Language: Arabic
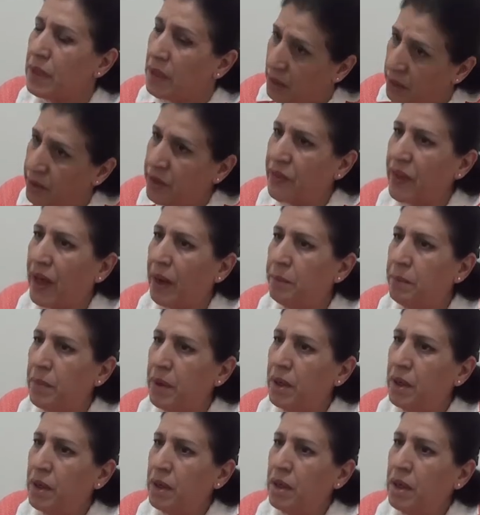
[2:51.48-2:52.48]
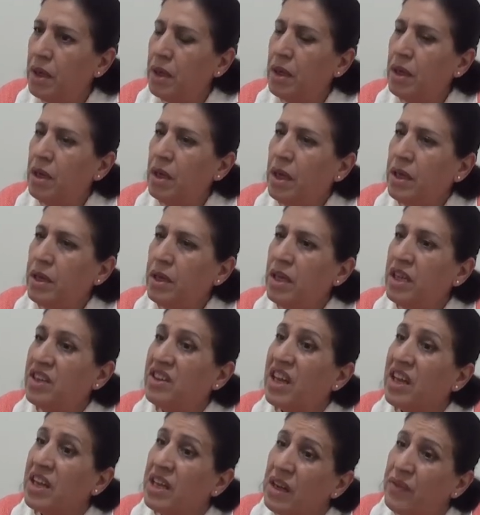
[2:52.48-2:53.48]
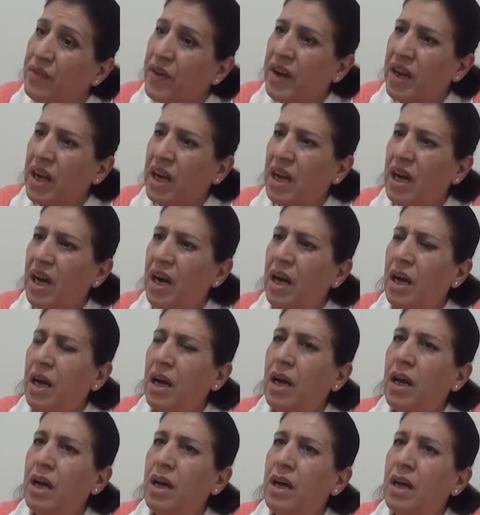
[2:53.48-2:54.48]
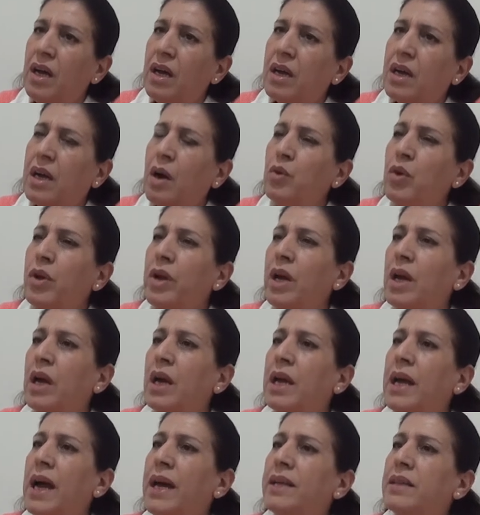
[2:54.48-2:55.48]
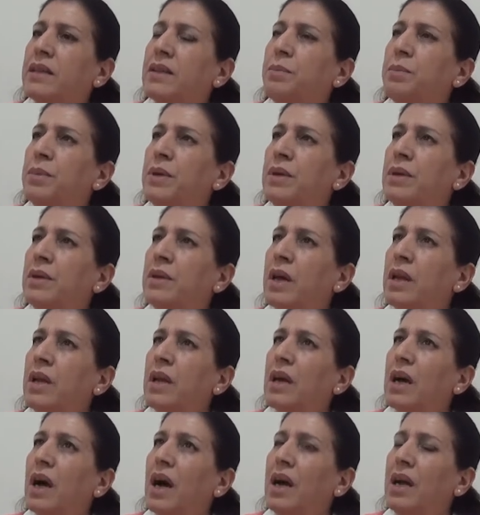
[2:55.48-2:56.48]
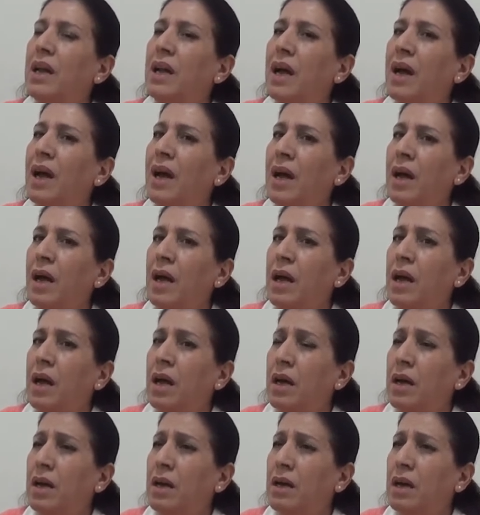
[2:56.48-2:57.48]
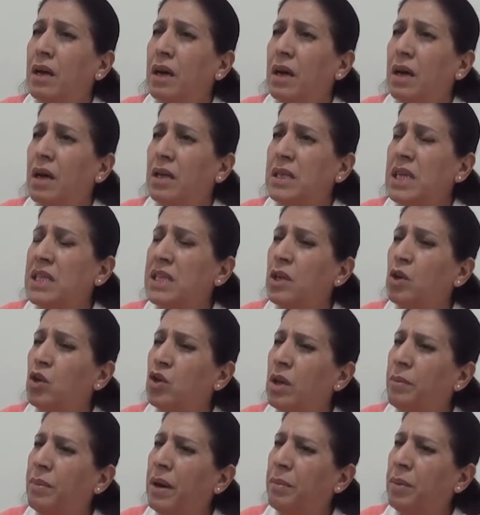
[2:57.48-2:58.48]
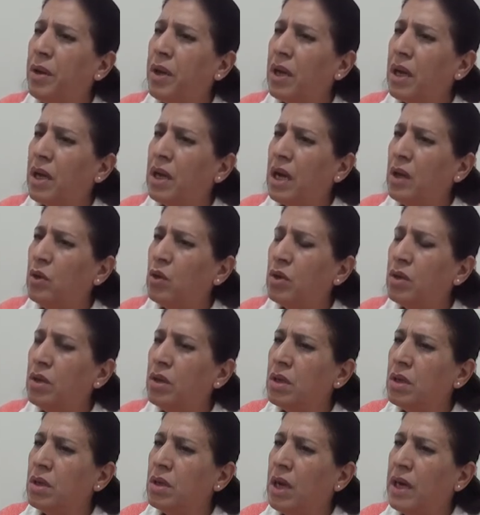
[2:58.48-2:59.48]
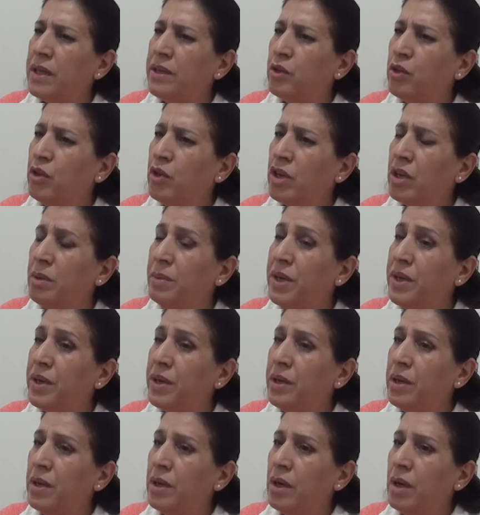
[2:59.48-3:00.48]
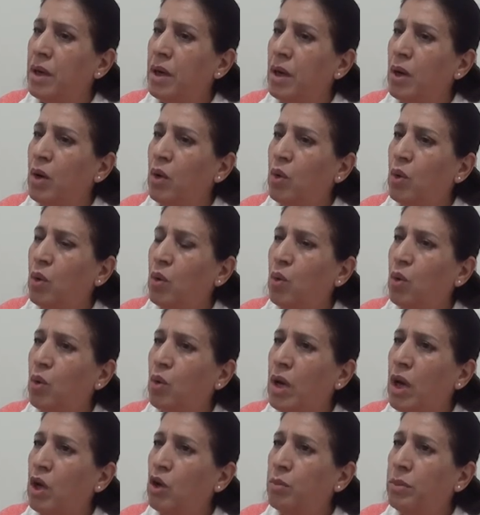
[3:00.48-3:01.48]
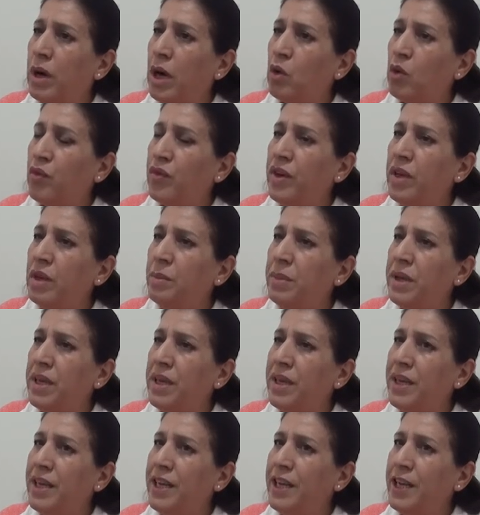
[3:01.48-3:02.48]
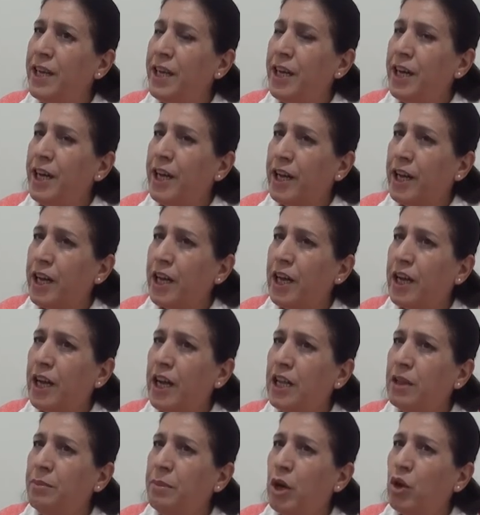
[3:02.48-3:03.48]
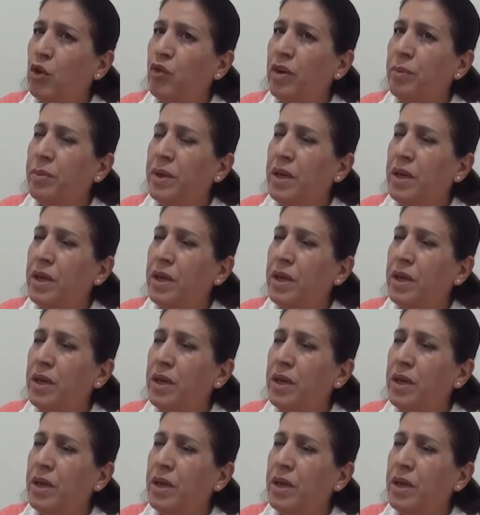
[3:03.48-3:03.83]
النظام يعني لترييف الرقة آه، كون الرقه كانت بطريقها الى آه، اساسا الادباء بالرقه كانوا كثير عددهم كبير وكانوا معروفين بالرقه كانت معروفه